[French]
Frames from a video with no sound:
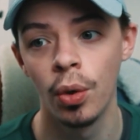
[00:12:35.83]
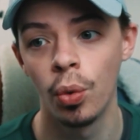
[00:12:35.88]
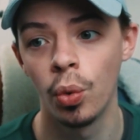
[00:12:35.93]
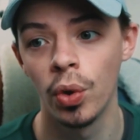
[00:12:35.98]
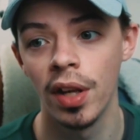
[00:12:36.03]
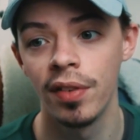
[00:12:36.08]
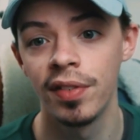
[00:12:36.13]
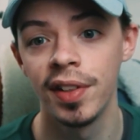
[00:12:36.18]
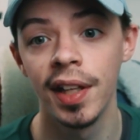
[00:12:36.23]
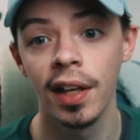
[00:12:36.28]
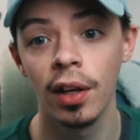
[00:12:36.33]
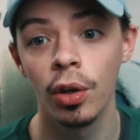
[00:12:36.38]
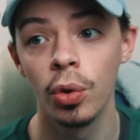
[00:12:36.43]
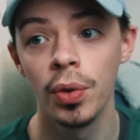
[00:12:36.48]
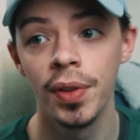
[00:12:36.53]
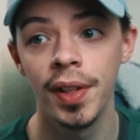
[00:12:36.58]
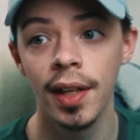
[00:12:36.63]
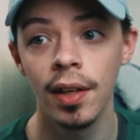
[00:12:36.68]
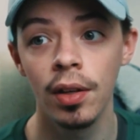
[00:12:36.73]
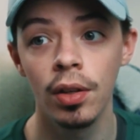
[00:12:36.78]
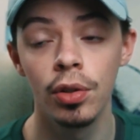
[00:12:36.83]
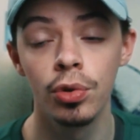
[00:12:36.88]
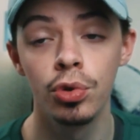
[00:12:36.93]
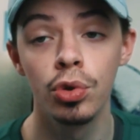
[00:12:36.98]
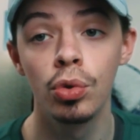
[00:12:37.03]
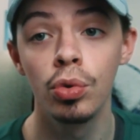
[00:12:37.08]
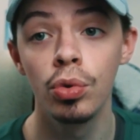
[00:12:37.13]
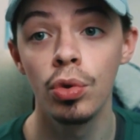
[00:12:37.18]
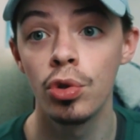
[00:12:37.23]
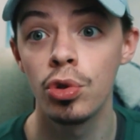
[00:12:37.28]
On avait d'un côté, euh,
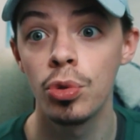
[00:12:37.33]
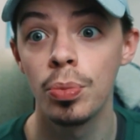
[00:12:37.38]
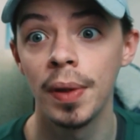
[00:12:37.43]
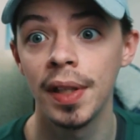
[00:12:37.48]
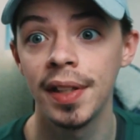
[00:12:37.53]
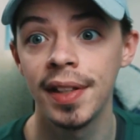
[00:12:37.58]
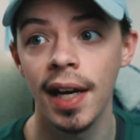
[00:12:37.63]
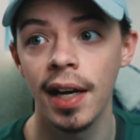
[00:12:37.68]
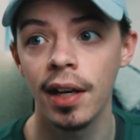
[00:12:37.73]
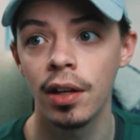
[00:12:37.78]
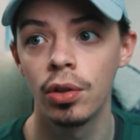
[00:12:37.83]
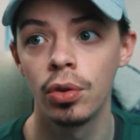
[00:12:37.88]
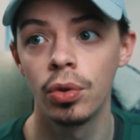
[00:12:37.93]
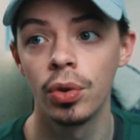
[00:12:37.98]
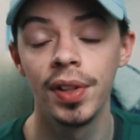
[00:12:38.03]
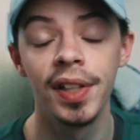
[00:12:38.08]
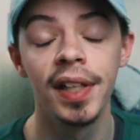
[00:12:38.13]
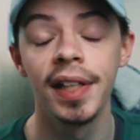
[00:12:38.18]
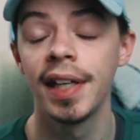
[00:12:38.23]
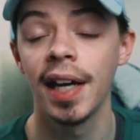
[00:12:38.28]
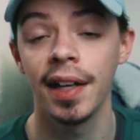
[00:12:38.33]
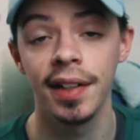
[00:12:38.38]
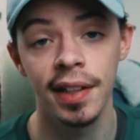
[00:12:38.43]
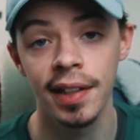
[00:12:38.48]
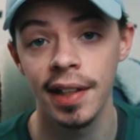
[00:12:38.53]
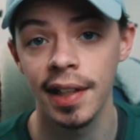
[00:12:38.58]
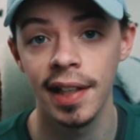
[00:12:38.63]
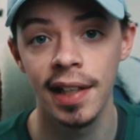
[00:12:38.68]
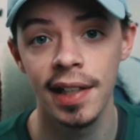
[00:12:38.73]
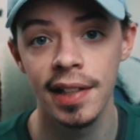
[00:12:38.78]
du coup, le spectacle des Gardiens
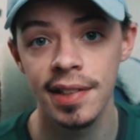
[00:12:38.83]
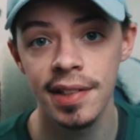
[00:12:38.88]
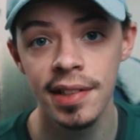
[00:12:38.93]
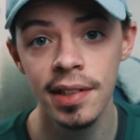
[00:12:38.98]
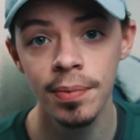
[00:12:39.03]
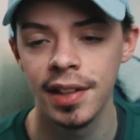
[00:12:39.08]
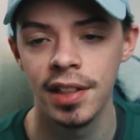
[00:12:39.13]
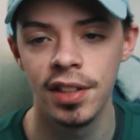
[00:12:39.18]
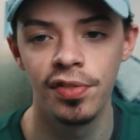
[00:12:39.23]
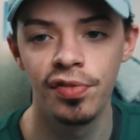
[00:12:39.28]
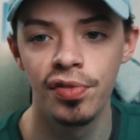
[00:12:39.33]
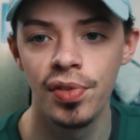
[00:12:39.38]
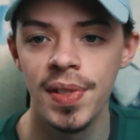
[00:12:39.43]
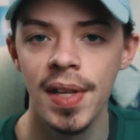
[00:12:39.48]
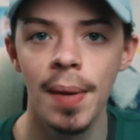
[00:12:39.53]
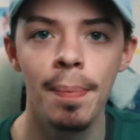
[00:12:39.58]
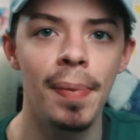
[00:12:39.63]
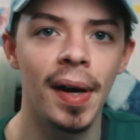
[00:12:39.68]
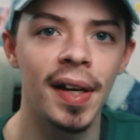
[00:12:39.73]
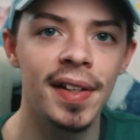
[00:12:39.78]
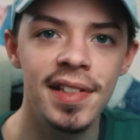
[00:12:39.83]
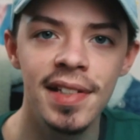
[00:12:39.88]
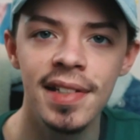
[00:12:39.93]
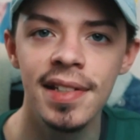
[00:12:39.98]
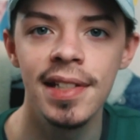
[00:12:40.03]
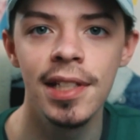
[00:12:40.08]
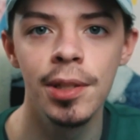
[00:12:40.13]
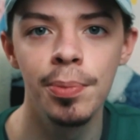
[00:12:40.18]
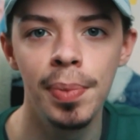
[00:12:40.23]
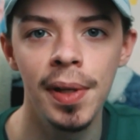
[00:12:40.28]
de la Galaxie, qui faisait
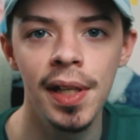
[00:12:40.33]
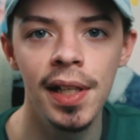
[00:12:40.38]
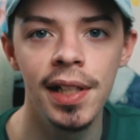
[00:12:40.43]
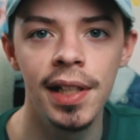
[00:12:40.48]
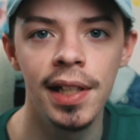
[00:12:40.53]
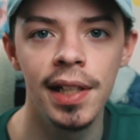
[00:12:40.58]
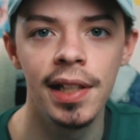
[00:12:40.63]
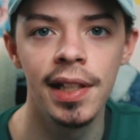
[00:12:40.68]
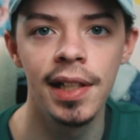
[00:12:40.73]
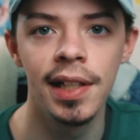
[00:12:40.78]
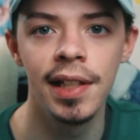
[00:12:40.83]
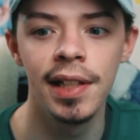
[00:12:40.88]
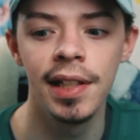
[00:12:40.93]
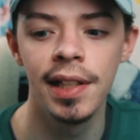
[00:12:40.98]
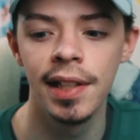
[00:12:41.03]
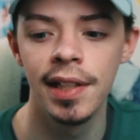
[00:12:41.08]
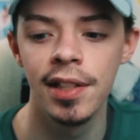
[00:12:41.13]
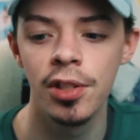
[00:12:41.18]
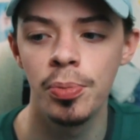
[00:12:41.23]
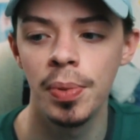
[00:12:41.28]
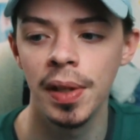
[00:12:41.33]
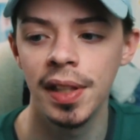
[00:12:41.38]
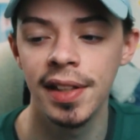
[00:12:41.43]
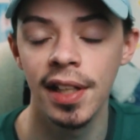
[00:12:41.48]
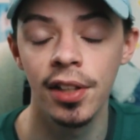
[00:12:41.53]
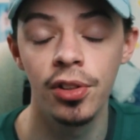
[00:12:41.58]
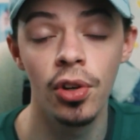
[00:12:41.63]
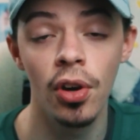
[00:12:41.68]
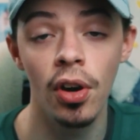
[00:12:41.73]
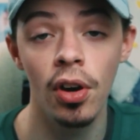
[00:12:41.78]
participer les,
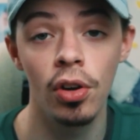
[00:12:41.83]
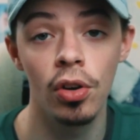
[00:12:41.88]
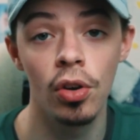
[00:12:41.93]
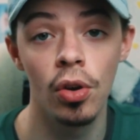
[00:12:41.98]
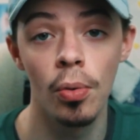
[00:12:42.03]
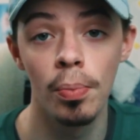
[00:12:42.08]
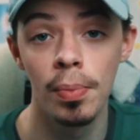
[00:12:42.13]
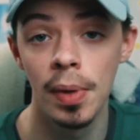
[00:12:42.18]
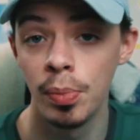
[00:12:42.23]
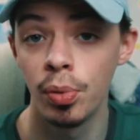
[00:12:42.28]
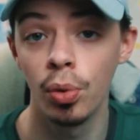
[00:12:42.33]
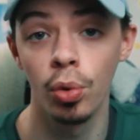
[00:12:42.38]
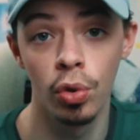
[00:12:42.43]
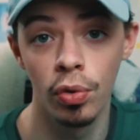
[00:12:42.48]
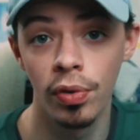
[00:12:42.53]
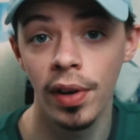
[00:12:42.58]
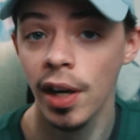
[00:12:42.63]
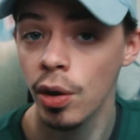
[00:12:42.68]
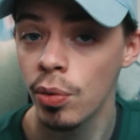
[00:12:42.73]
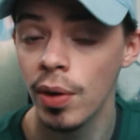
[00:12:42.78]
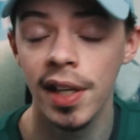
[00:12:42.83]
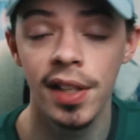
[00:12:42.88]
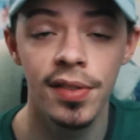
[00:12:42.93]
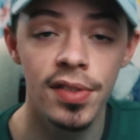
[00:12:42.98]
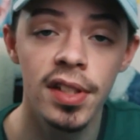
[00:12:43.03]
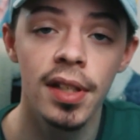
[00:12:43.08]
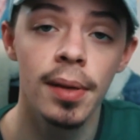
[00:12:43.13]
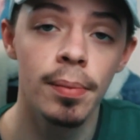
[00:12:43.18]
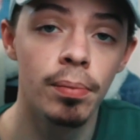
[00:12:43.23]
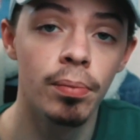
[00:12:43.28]
spectateurs, euh, mais pour de vrai, quoi. Il les
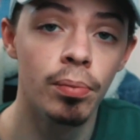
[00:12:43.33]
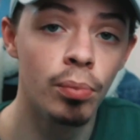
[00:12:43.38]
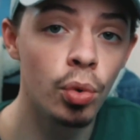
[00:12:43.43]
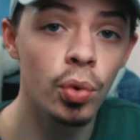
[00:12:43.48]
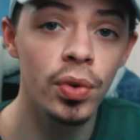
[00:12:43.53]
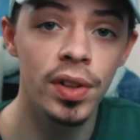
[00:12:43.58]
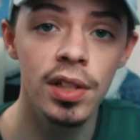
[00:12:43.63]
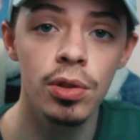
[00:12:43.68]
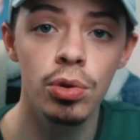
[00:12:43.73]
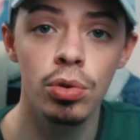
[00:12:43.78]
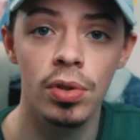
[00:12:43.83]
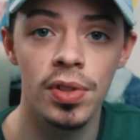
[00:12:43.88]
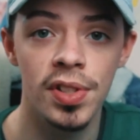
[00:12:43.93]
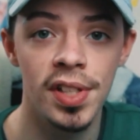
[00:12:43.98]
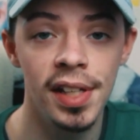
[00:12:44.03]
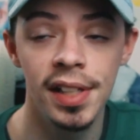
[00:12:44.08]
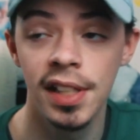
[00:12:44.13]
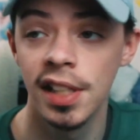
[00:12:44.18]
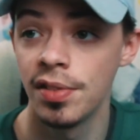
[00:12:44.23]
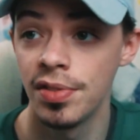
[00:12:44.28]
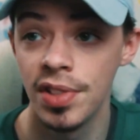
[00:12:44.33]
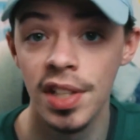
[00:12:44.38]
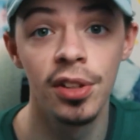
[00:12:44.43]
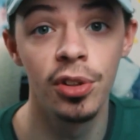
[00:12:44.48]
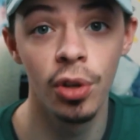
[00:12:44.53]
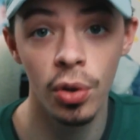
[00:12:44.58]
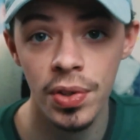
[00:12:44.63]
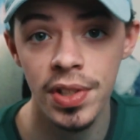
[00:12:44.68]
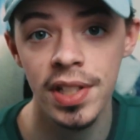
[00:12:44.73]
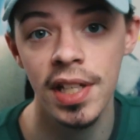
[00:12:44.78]
faisait monter sur scène, il les faisait
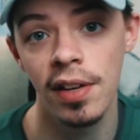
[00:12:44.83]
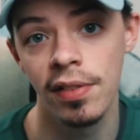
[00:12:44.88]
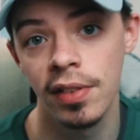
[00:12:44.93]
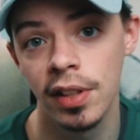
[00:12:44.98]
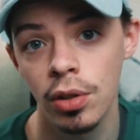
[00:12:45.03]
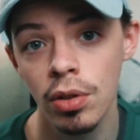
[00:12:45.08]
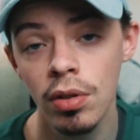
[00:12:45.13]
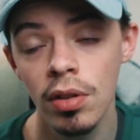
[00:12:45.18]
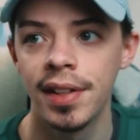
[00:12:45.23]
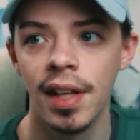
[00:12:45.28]
danser avec eux.